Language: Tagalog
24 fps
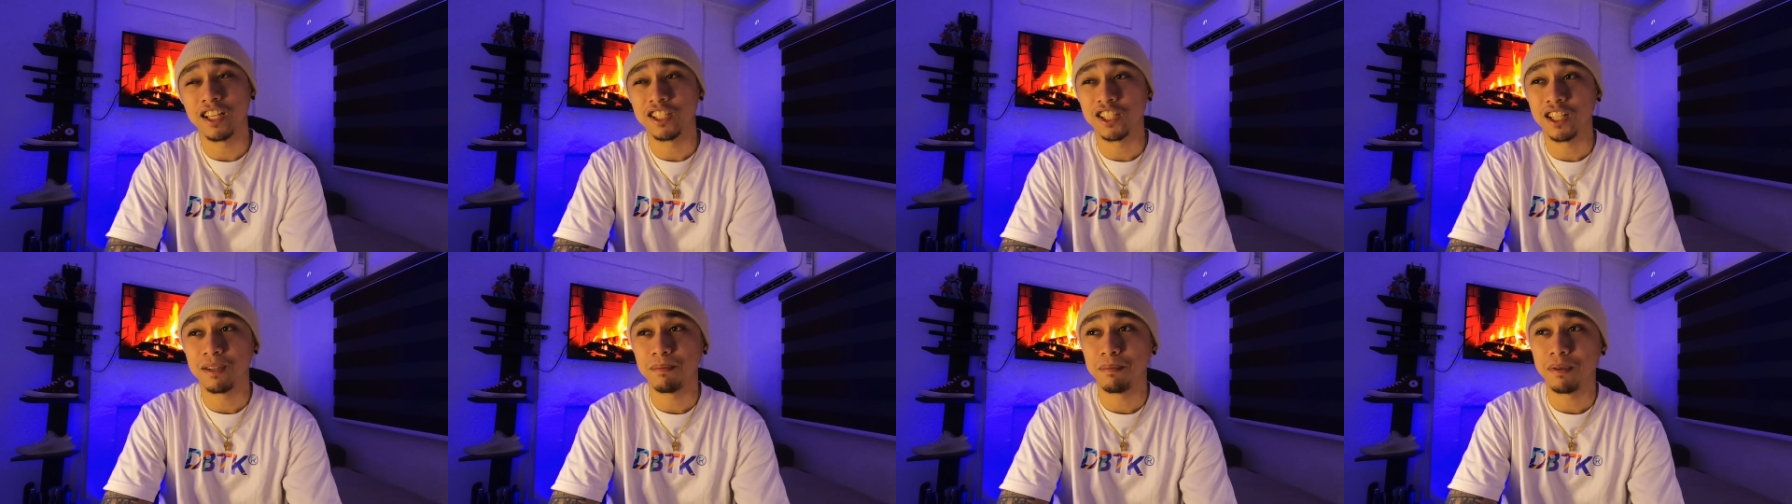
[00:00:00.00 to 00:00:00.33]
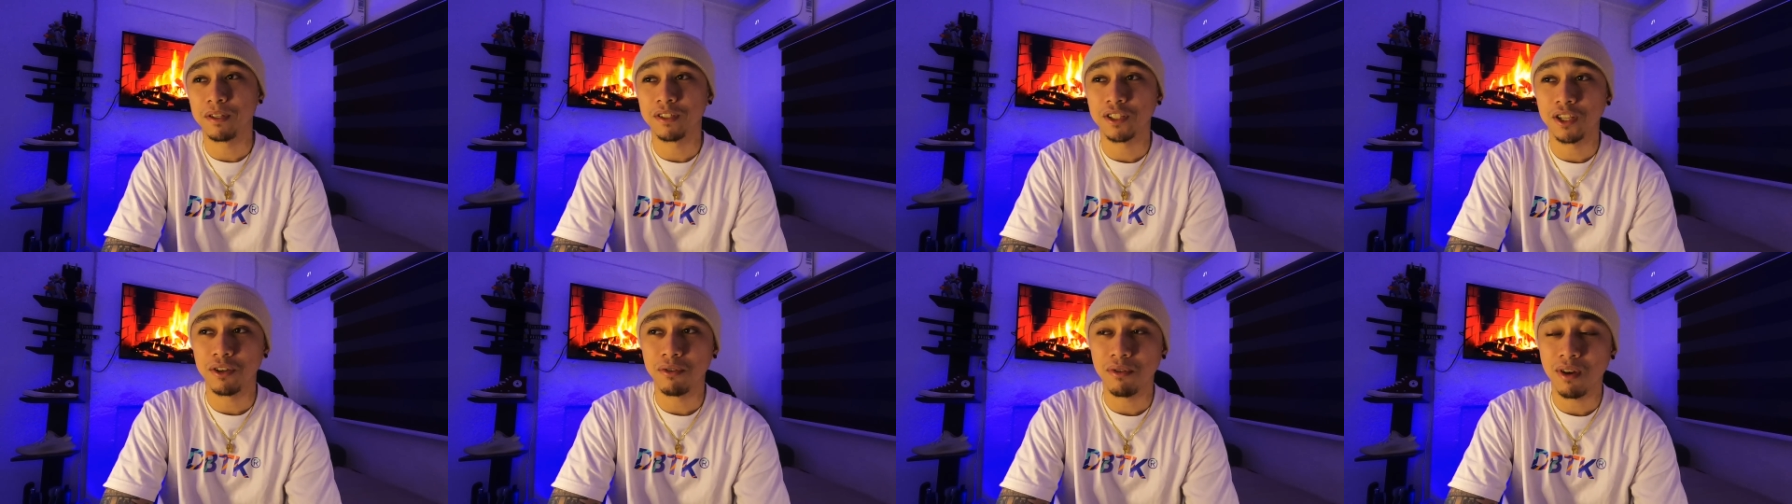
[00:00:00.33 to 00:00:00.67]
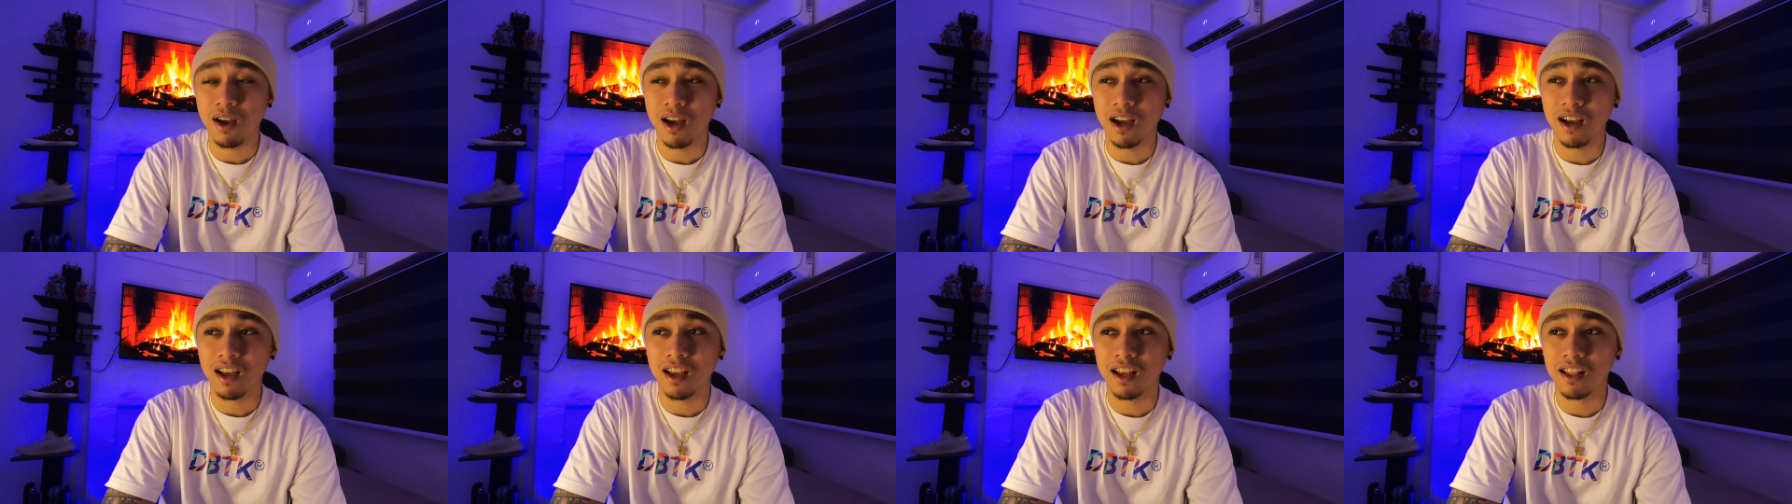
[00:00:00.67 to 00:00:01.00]
isipin sa'yo
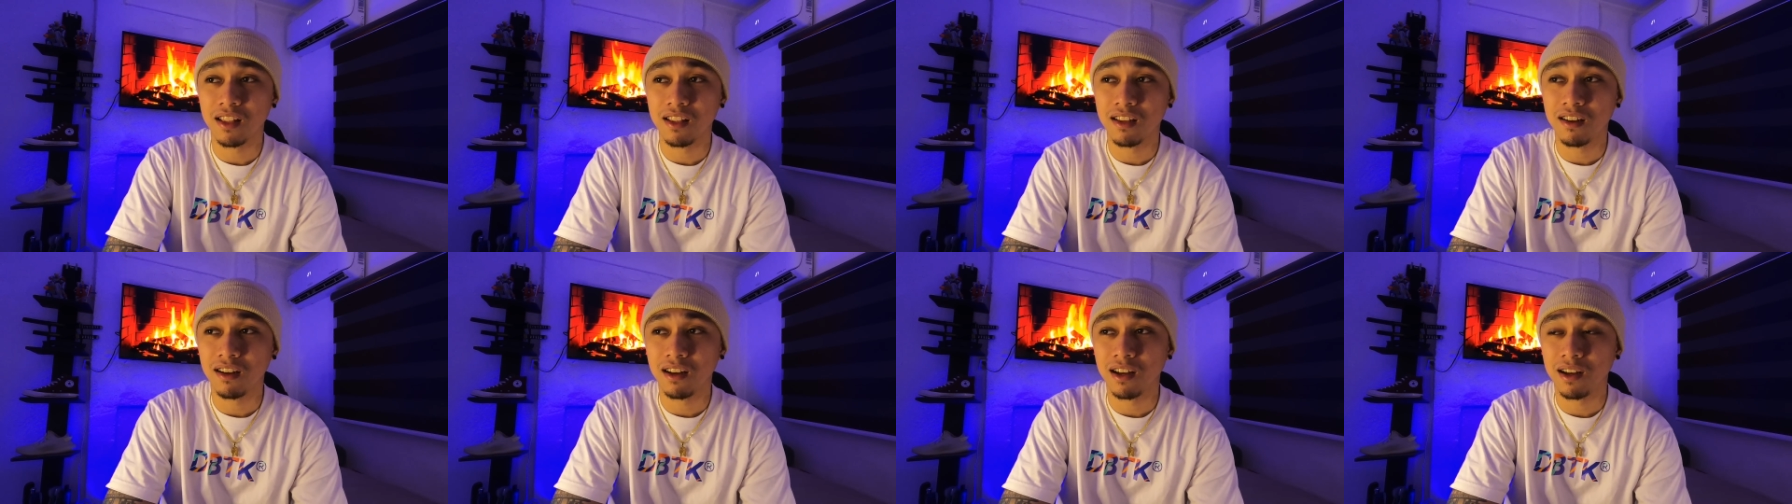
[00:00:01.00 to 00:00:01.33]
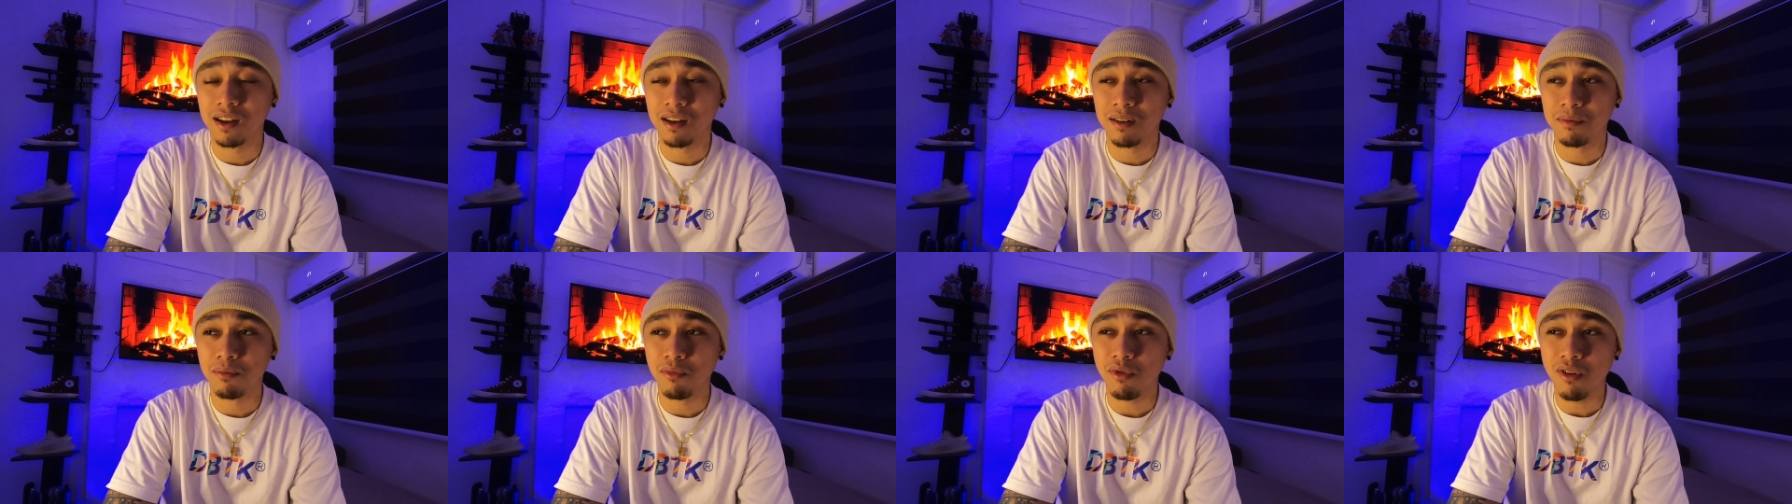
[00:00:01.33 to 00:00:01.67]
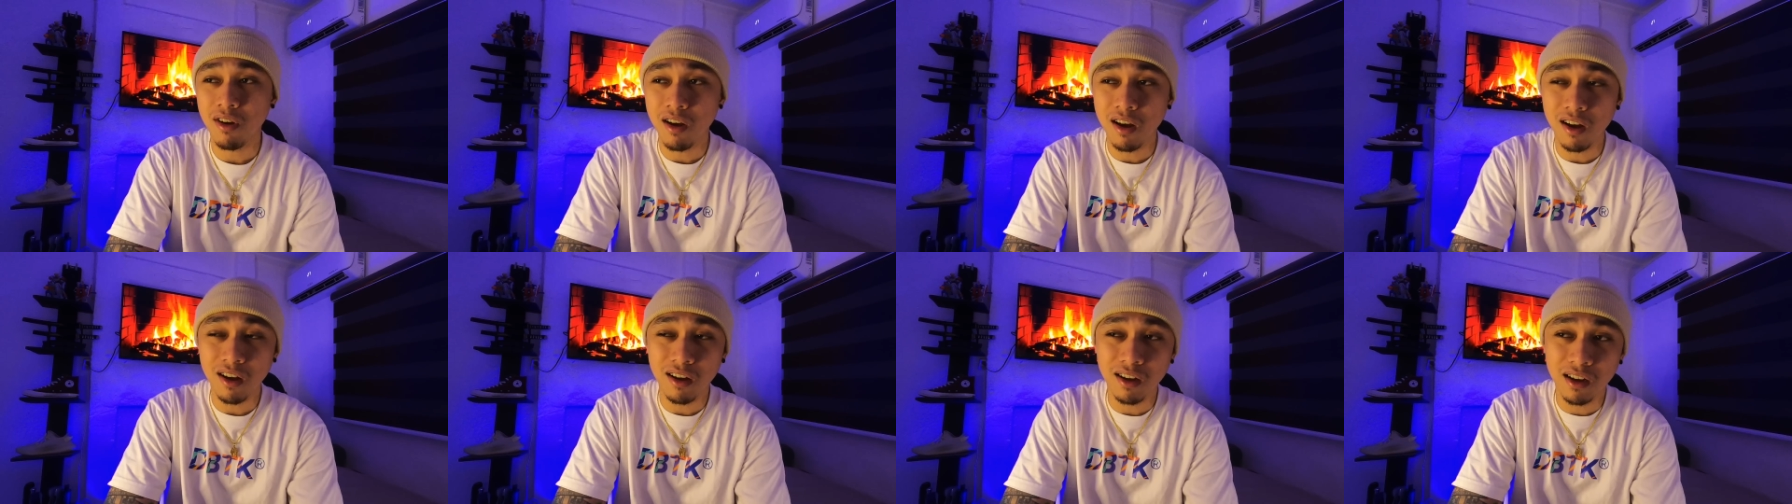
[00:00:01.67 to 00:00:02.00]
agad, uh,
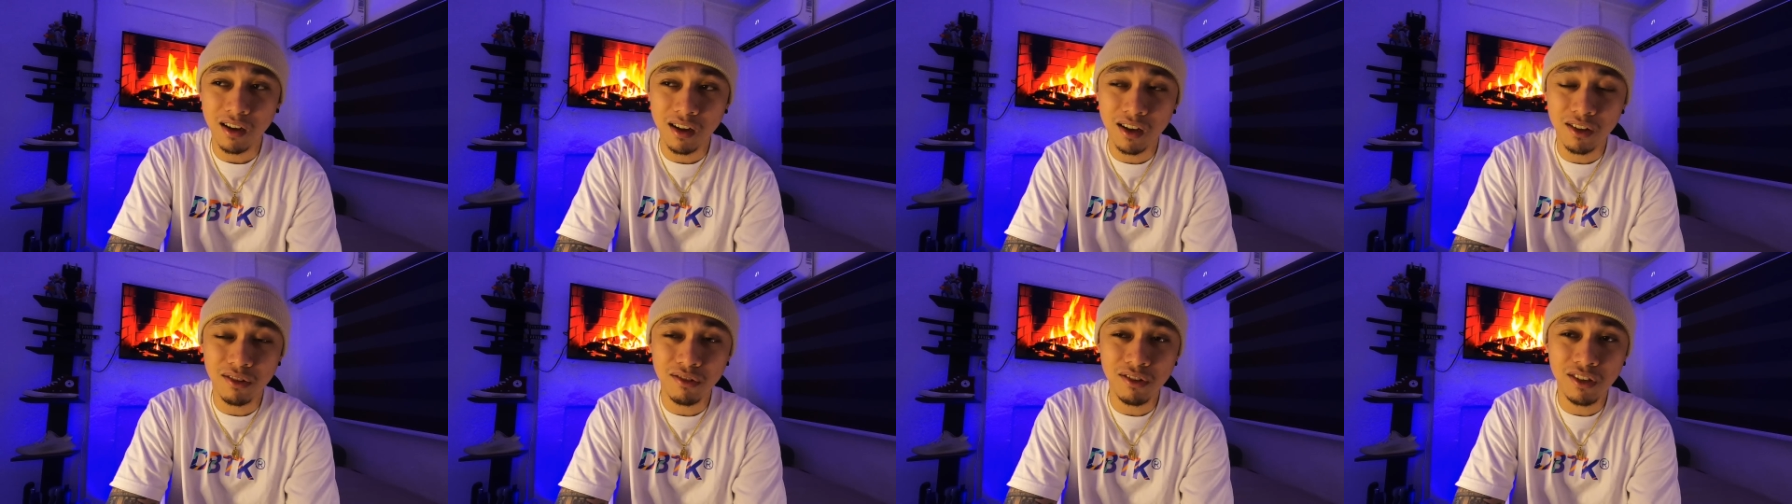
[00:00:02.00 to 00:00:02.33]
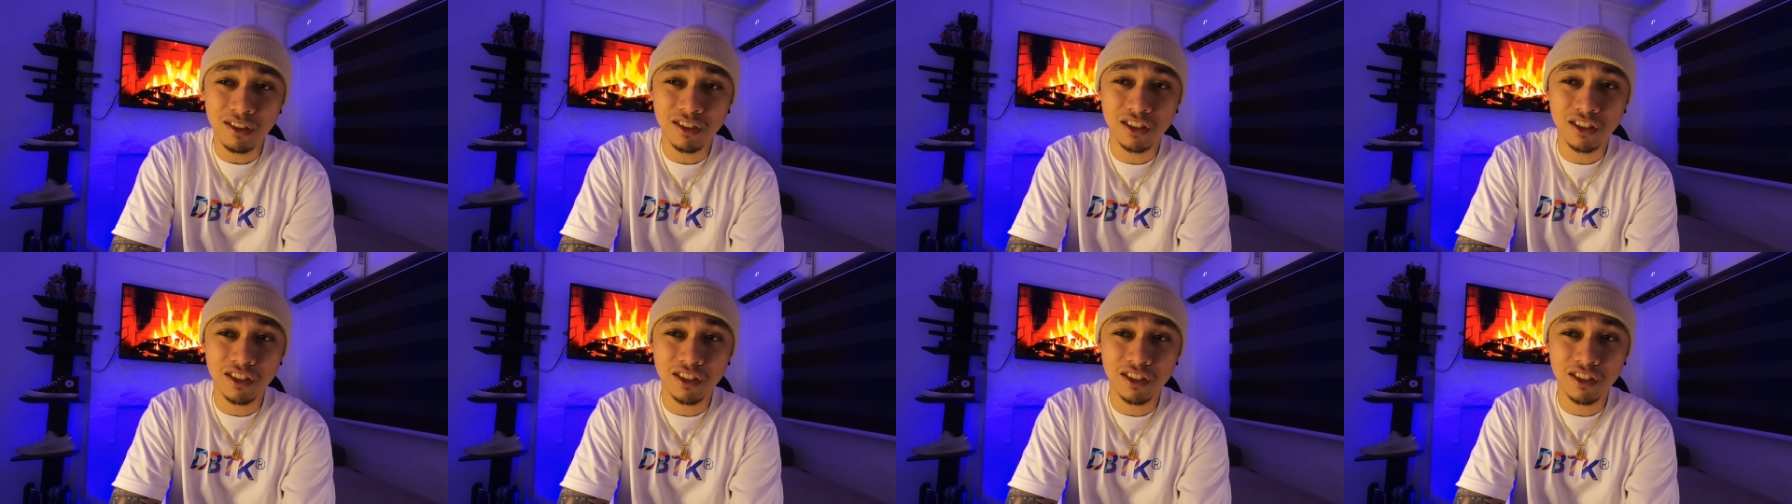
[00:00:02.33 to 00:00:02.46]
mukha kang ano eh,